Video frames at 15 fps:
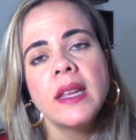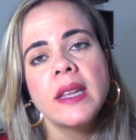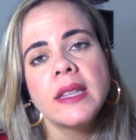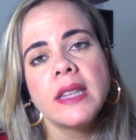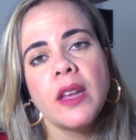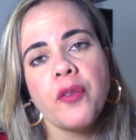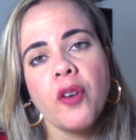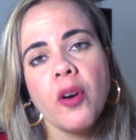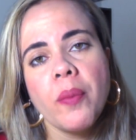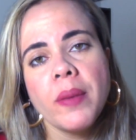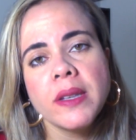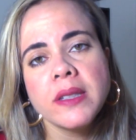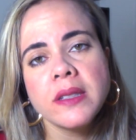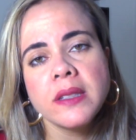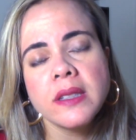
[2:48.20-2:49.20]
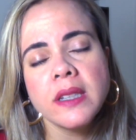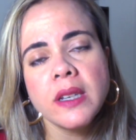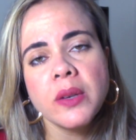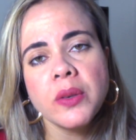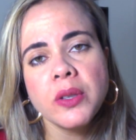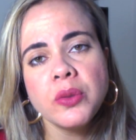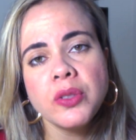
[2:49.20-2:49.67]
da
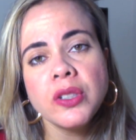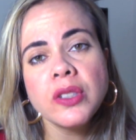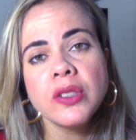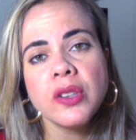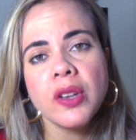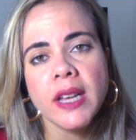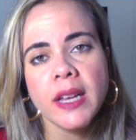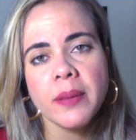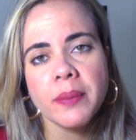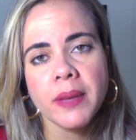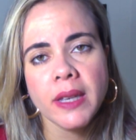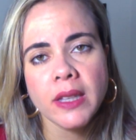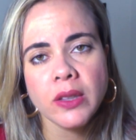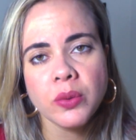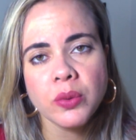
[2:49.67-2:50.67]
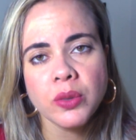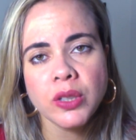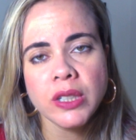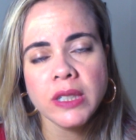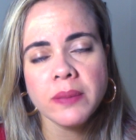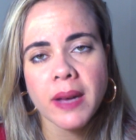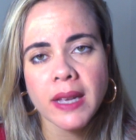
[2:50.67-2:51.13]
formação e do deslocamento
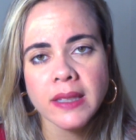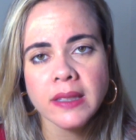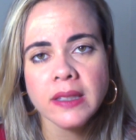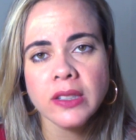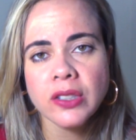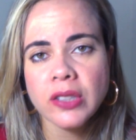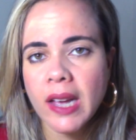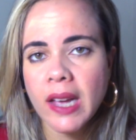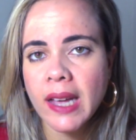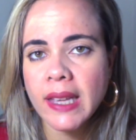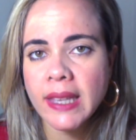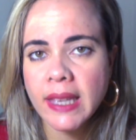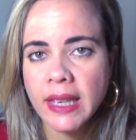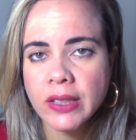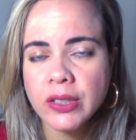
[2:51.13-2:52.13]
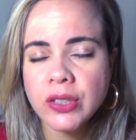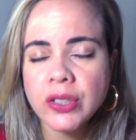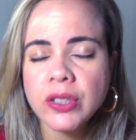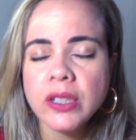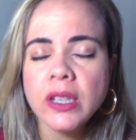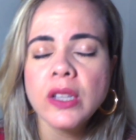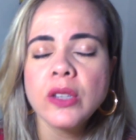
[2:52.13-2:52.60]
de massas de ar
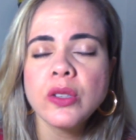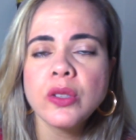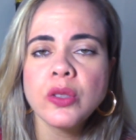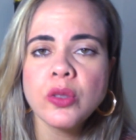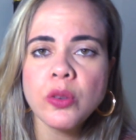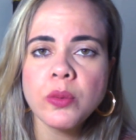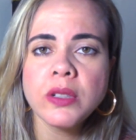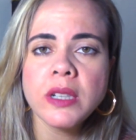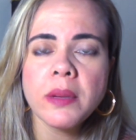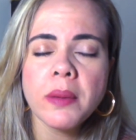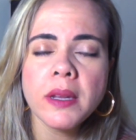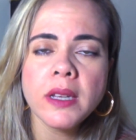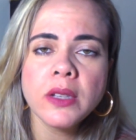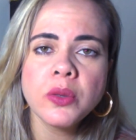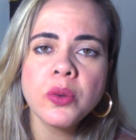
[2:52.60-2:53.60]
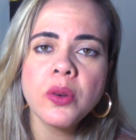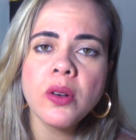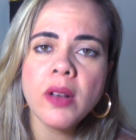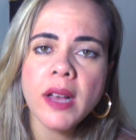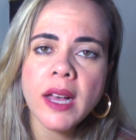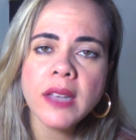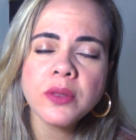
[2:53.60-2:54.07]
quente sobre o
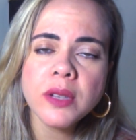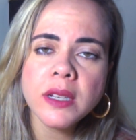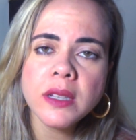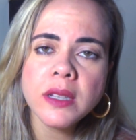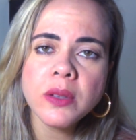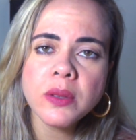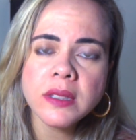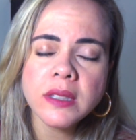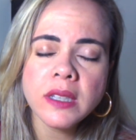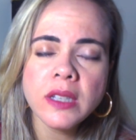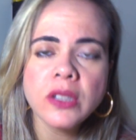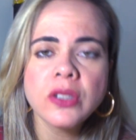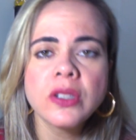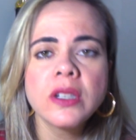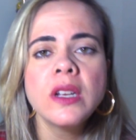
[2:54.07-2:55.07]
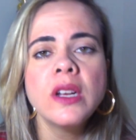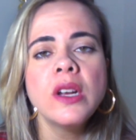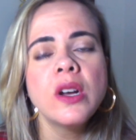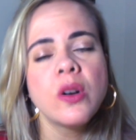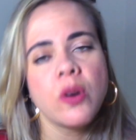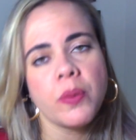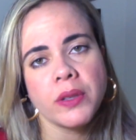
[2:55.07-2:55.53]
trabalhador caso ele não esteja
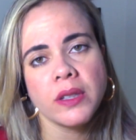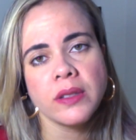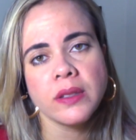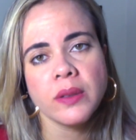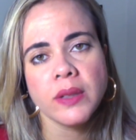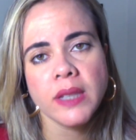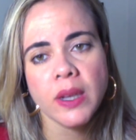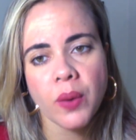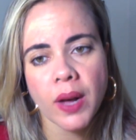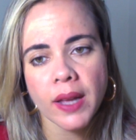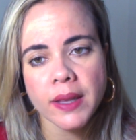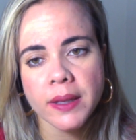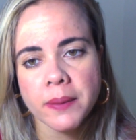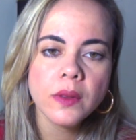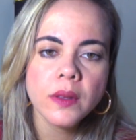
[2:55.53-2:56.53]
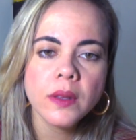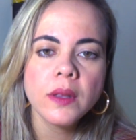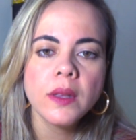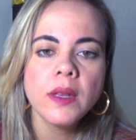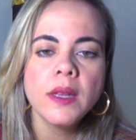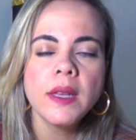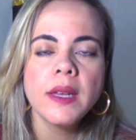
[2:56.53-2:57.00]
com a proteção adequada.
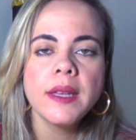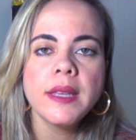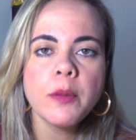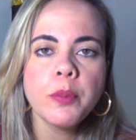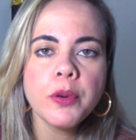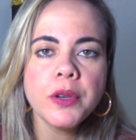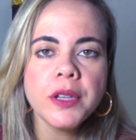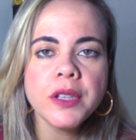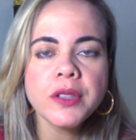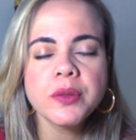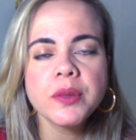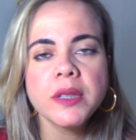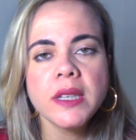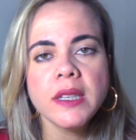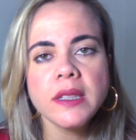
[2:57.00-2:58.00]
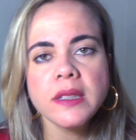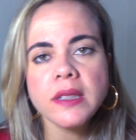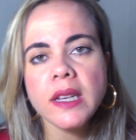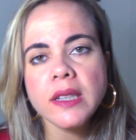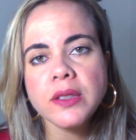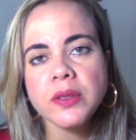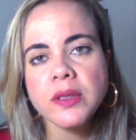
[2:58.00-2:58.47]
E é por isso que em
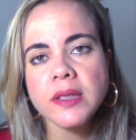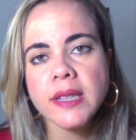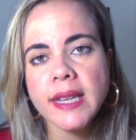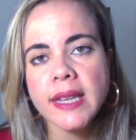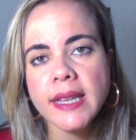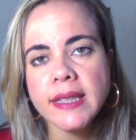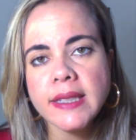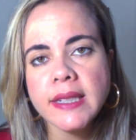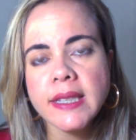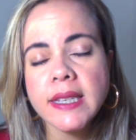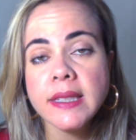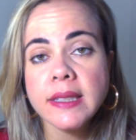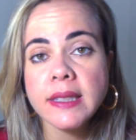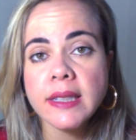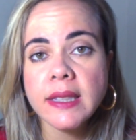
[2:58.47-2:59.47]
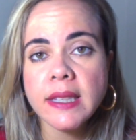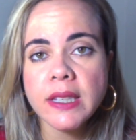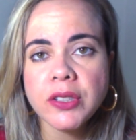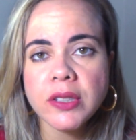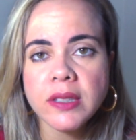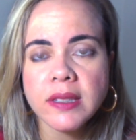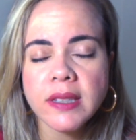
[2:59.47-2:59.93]
instalações elétricas
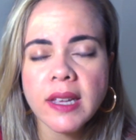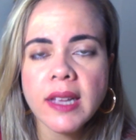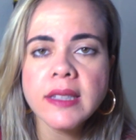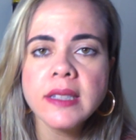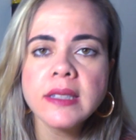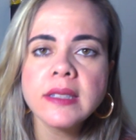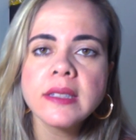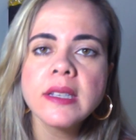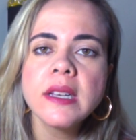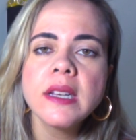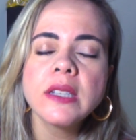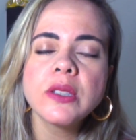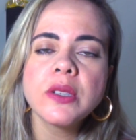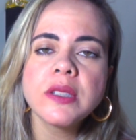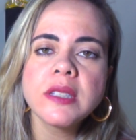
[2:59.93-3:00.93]
energizadas nós